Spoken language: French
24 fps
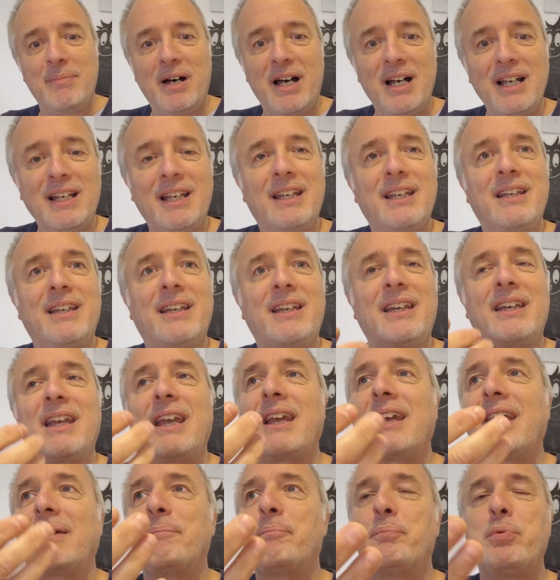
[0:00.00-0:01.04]
bras
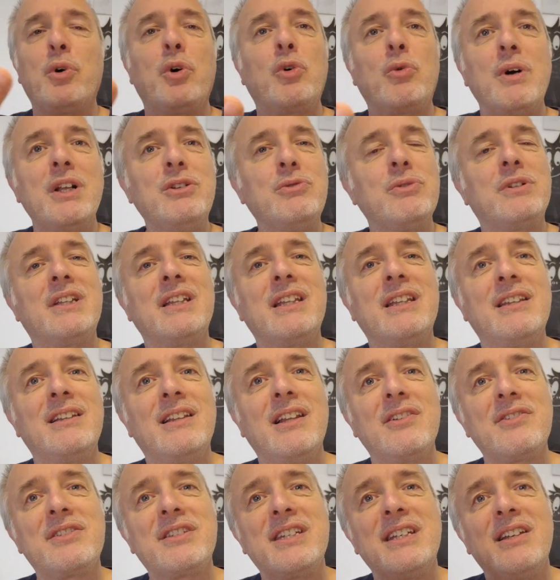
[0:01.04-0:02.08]
pourquoi tu t'es
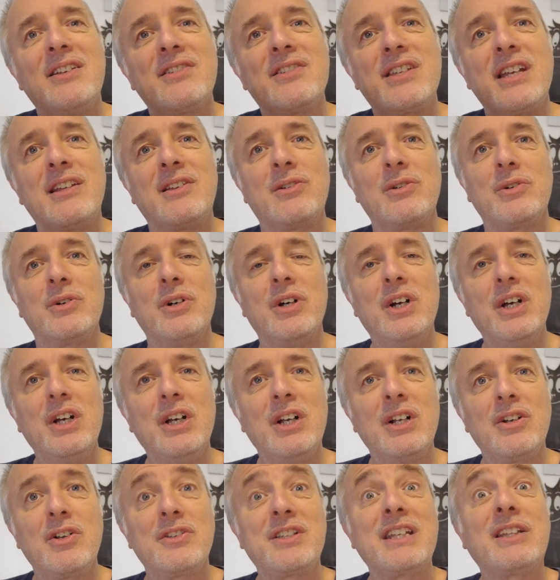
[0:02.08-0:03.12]
lancé euh,
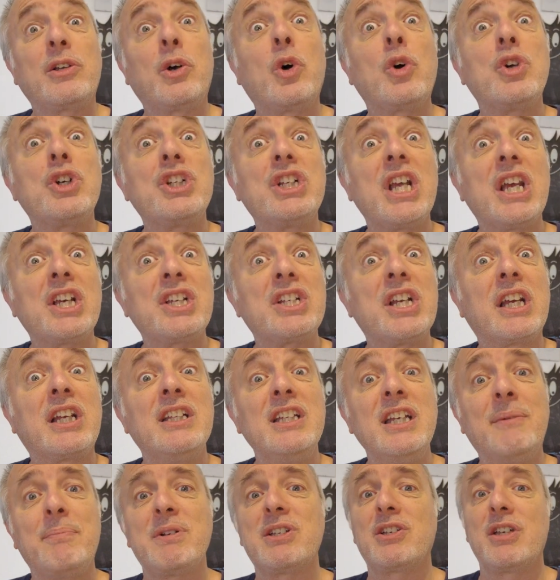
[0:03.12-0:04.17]
dans cette, recherche
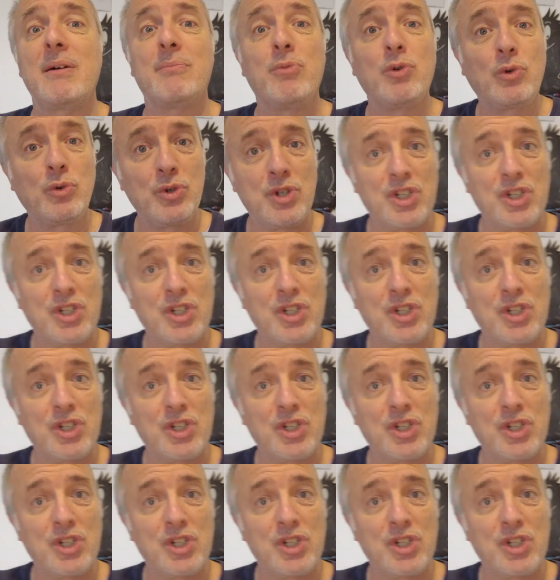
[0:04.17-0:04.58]
technique Parce qu'il y a beaucoup